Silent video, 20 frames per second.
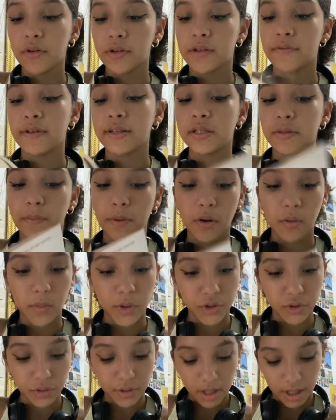que vai ser para
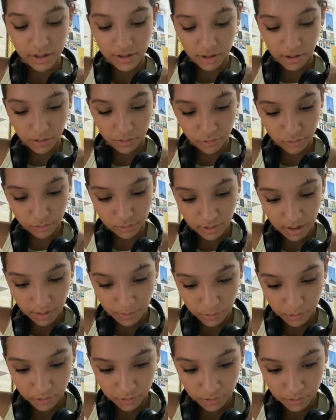romântico dela, só que eu não sei
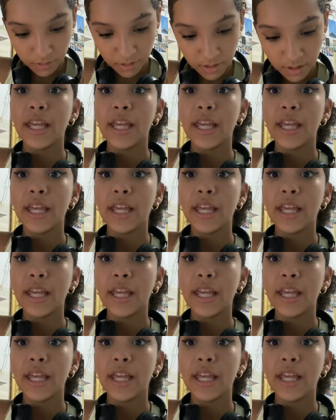muito.